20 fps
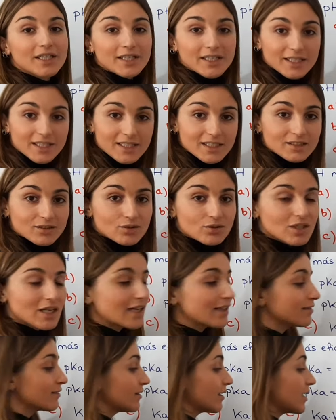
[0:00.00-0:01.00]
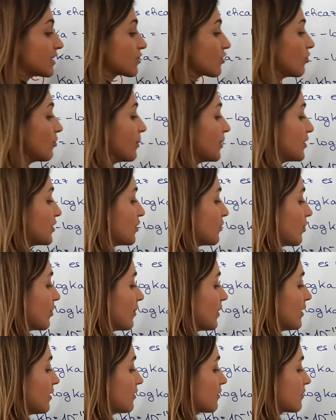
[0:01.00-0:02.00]
y esto sale
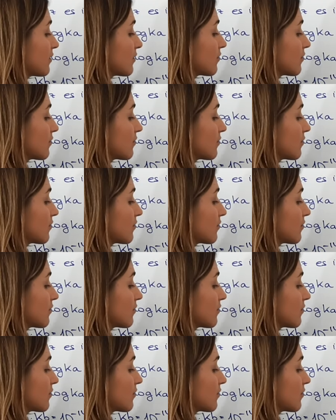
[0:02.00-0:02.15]
3,29.